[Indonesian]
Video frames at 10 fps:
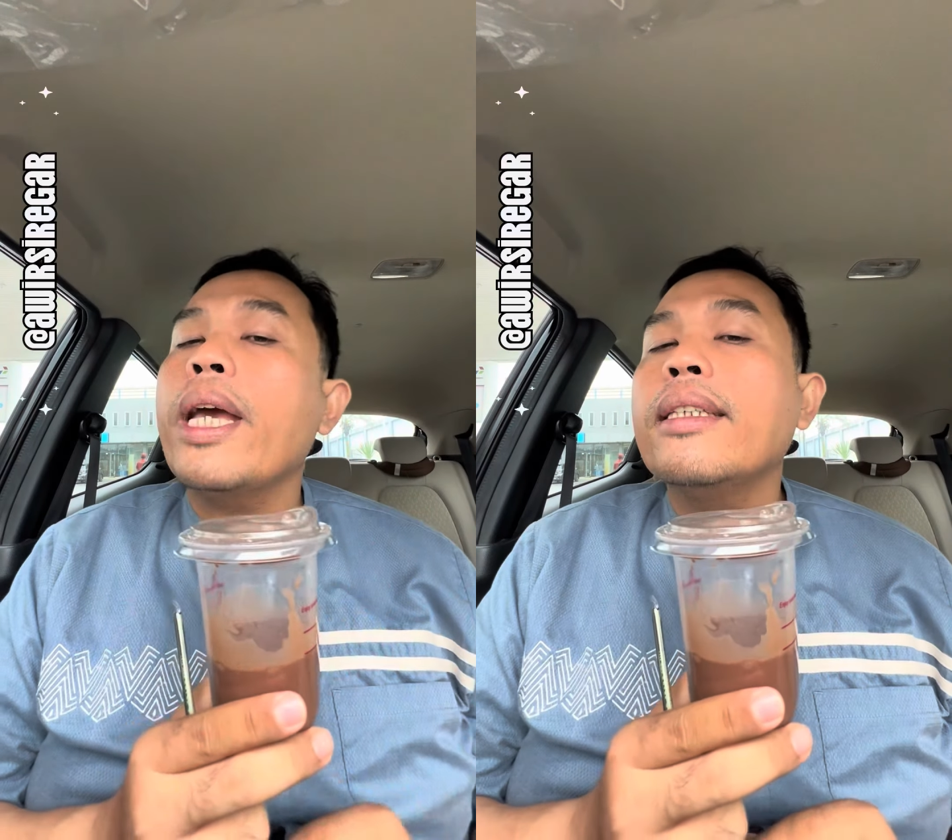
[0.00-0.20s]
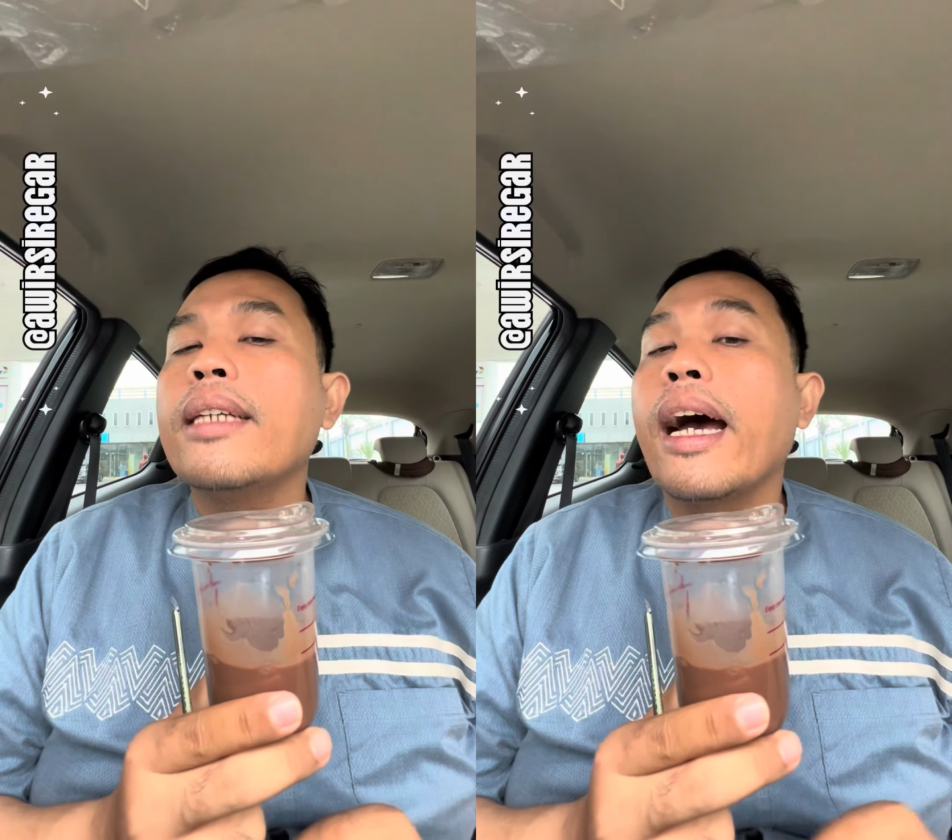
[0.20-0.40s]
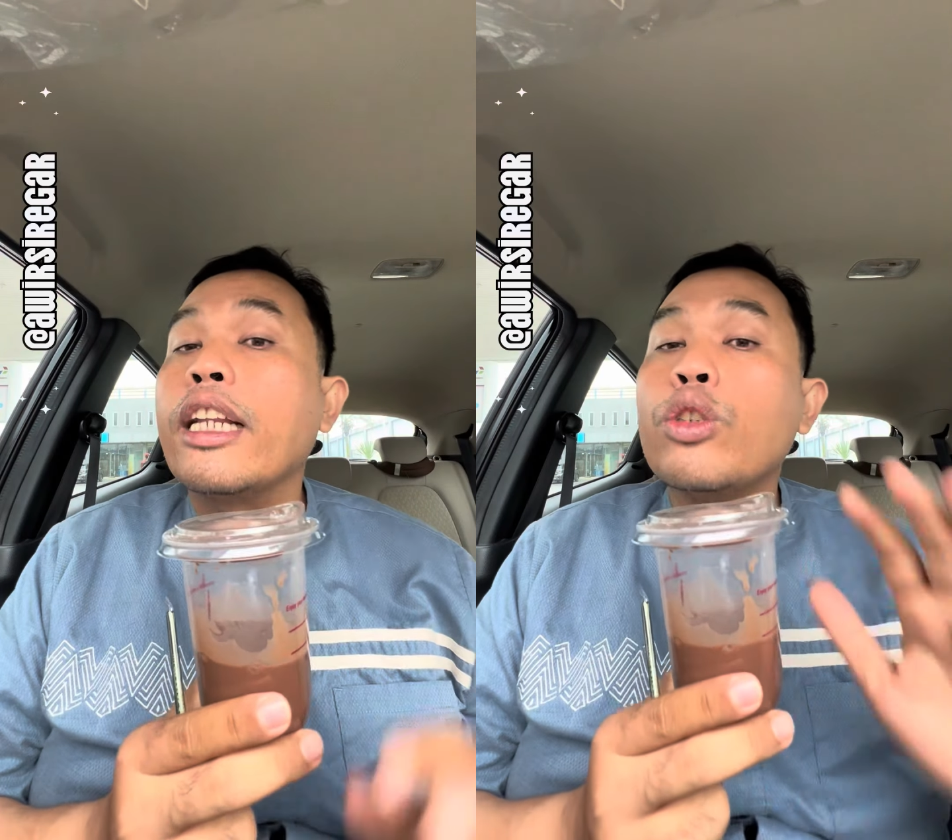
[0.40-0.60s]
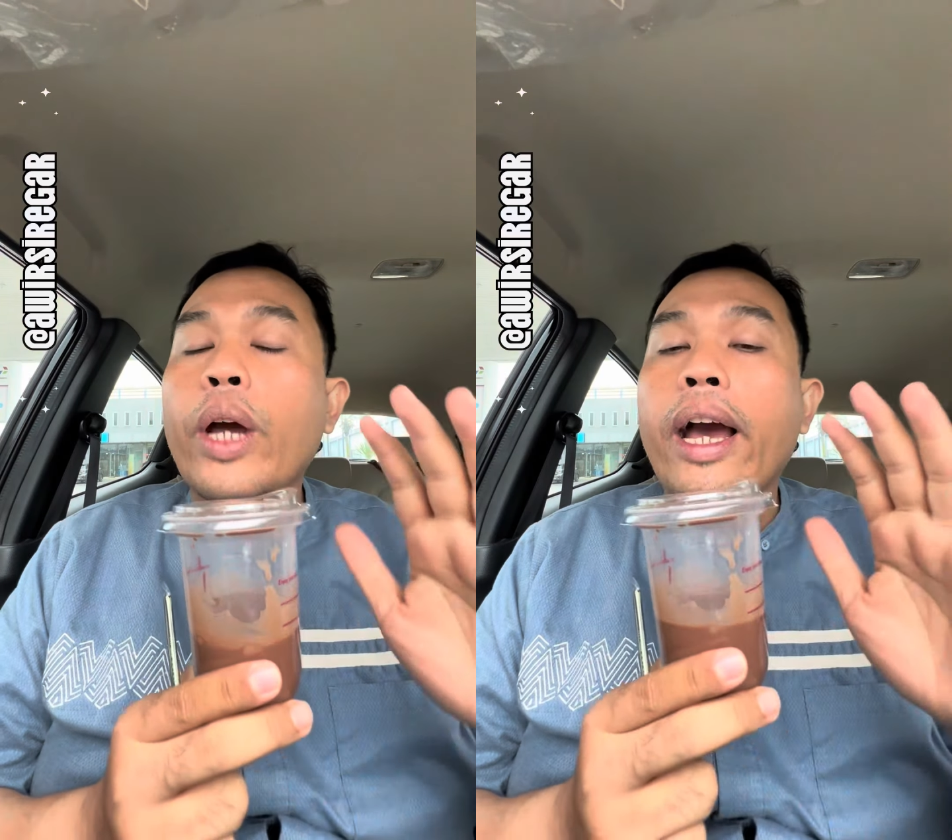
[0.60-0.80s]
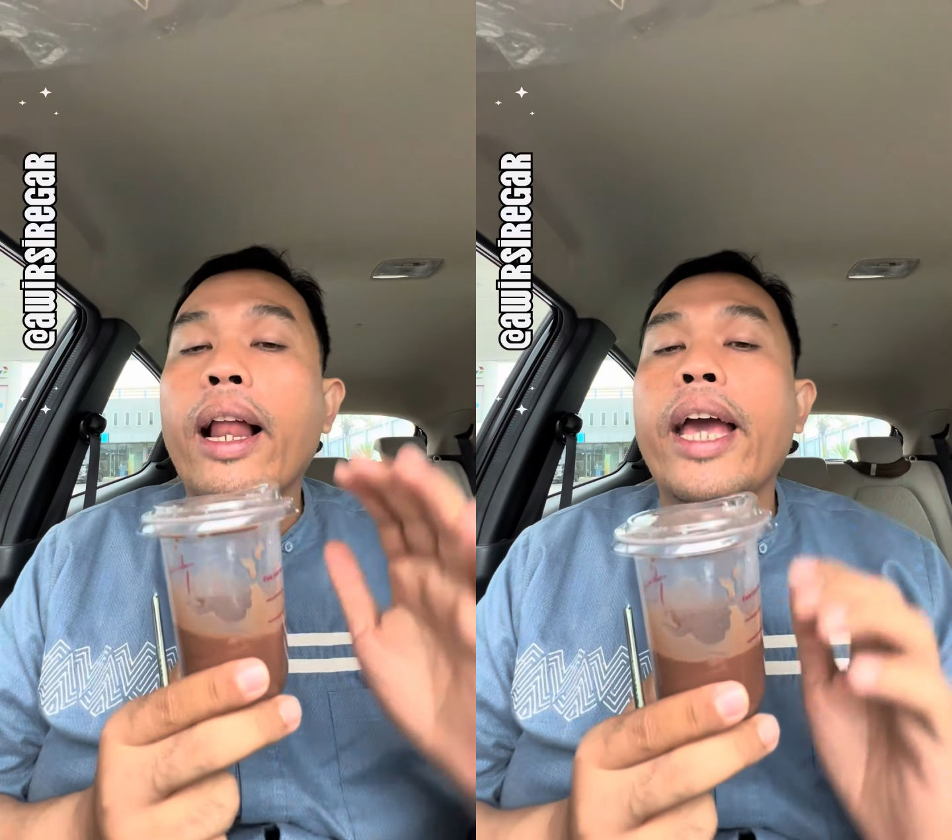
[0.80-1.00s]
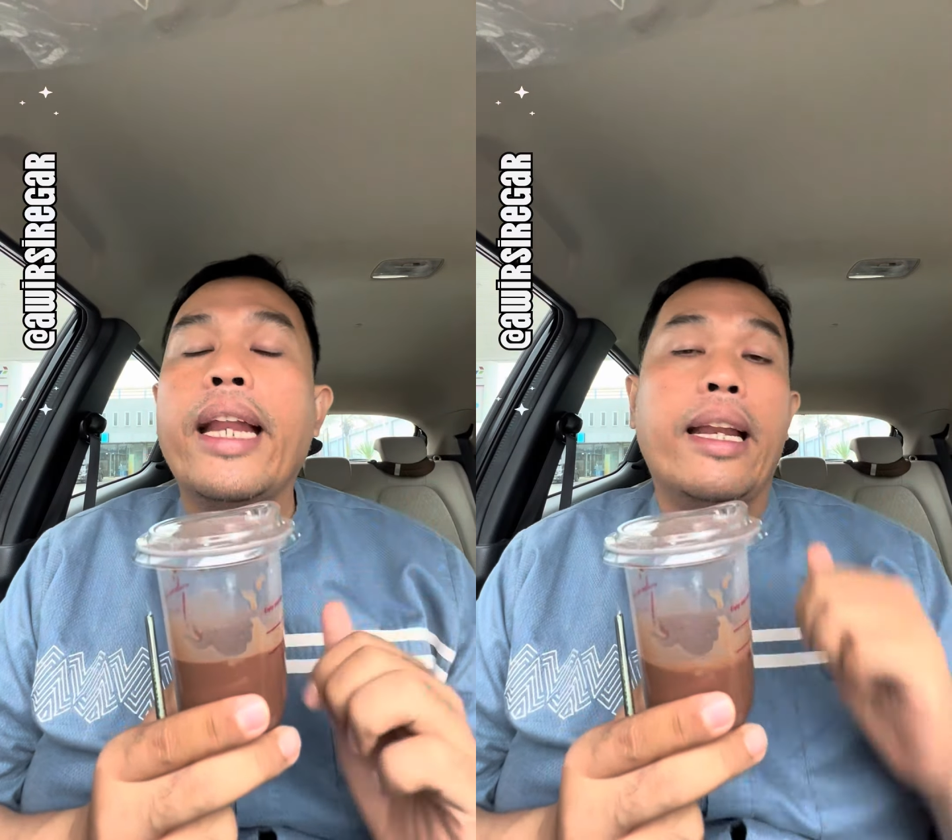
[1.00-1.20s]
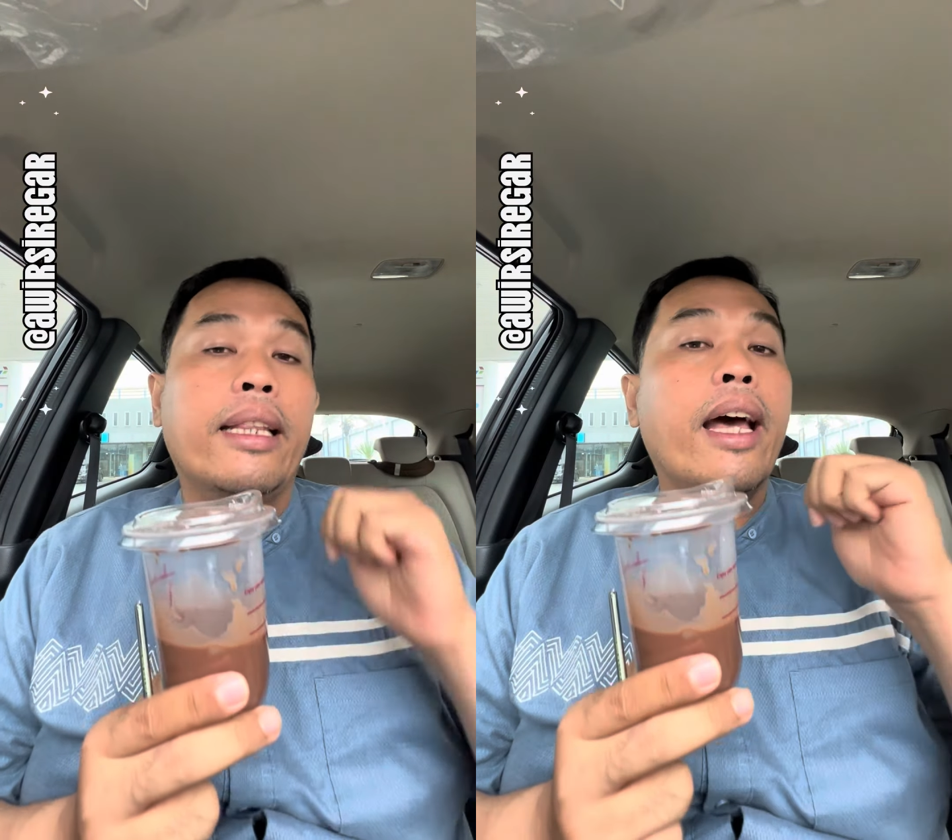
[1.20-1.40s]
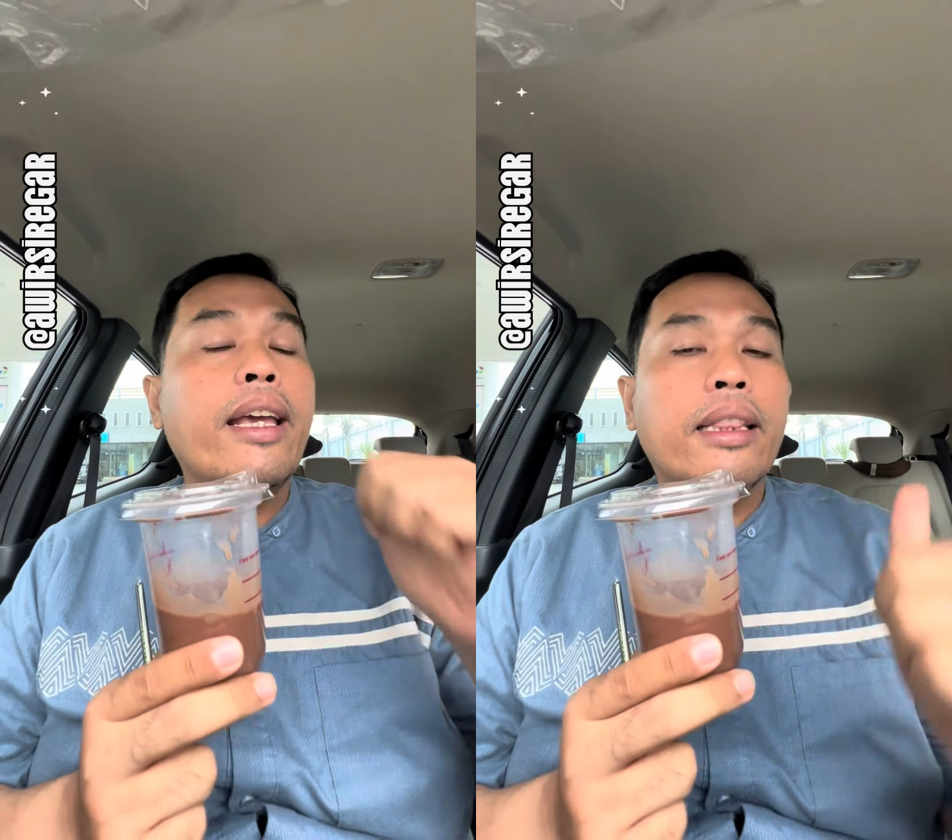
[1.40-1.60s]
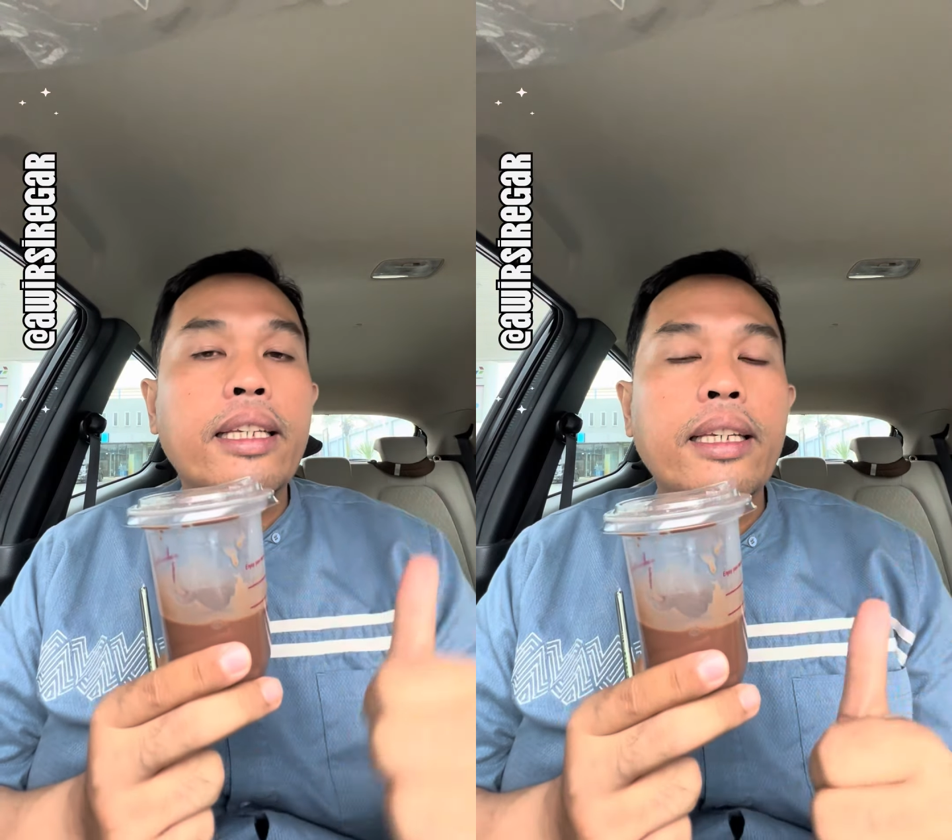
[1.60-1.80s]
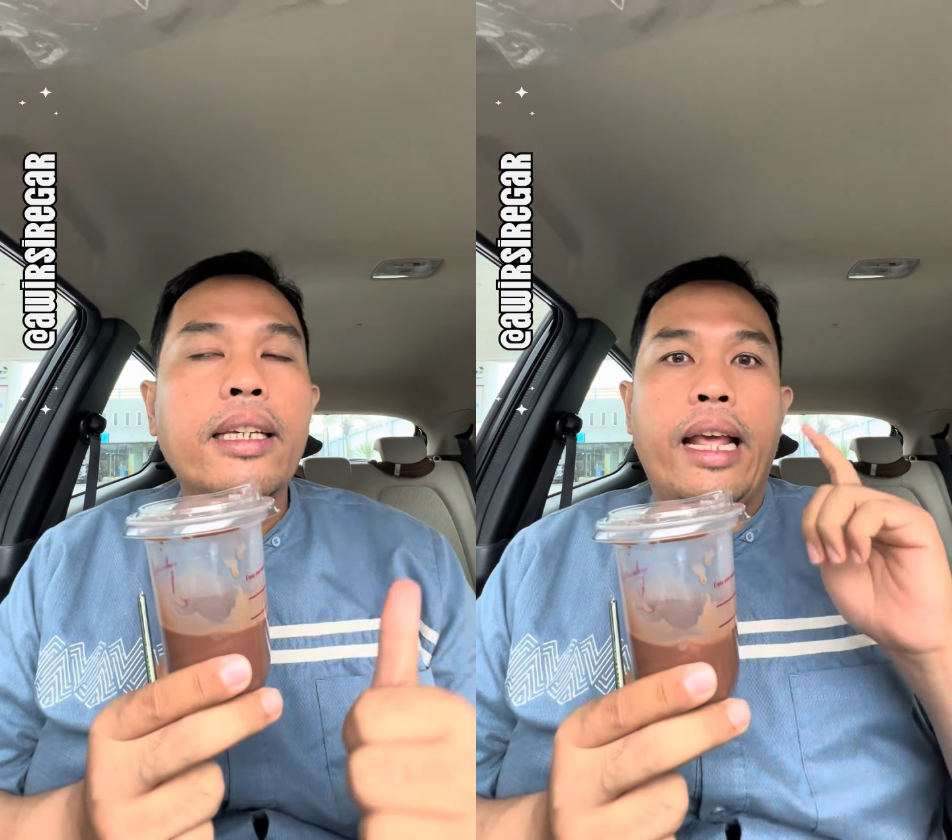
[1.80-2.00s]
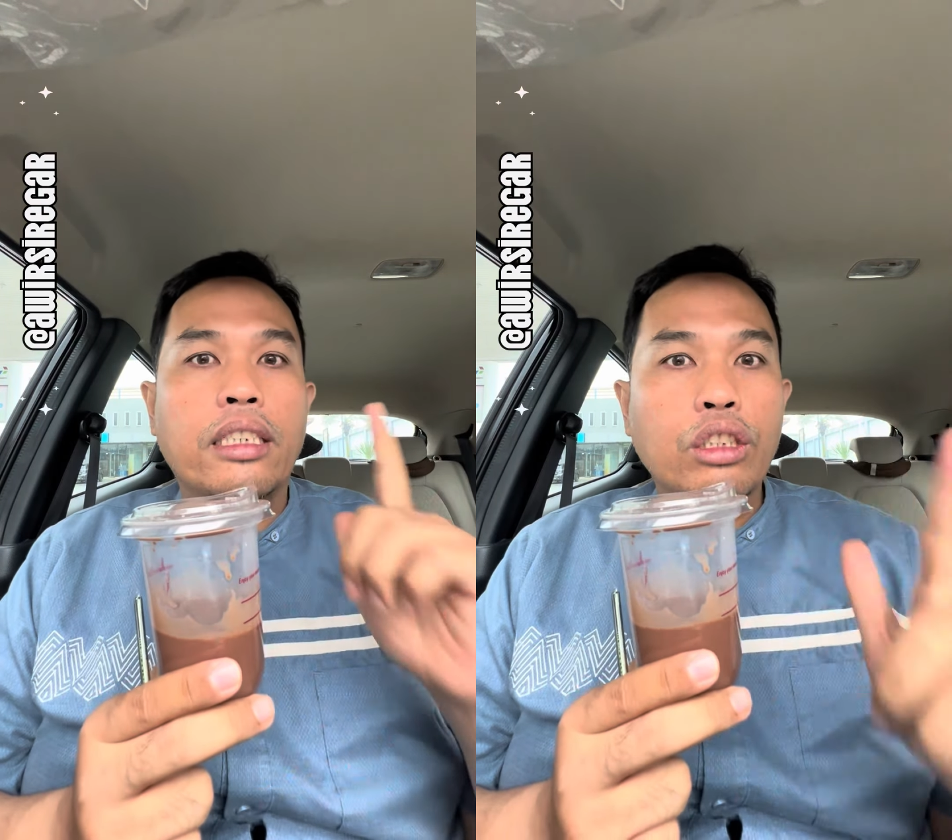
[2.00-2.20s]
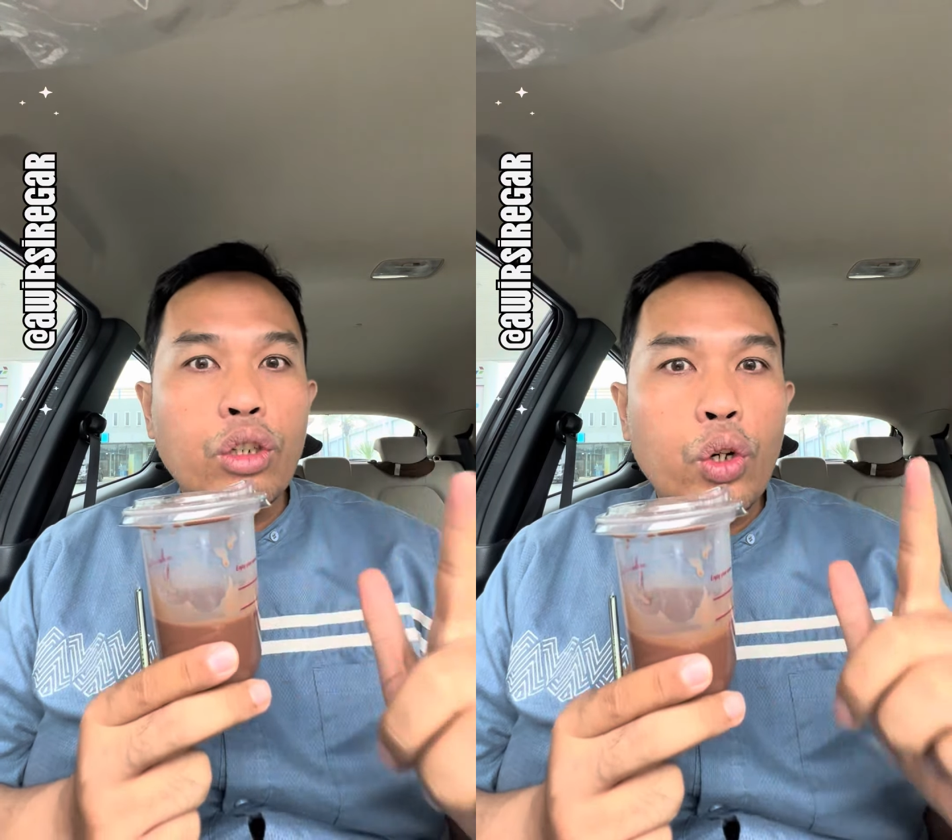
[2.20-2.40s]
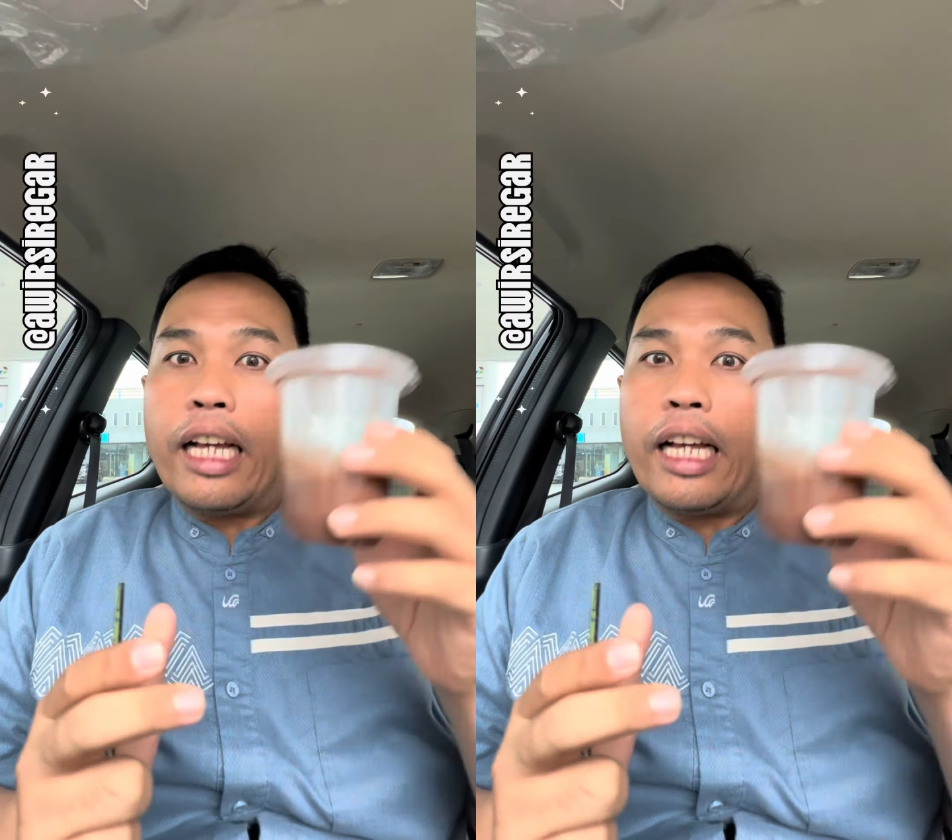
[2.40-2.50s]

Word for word: aja ada juga yang lain ada Thai tea es jeruk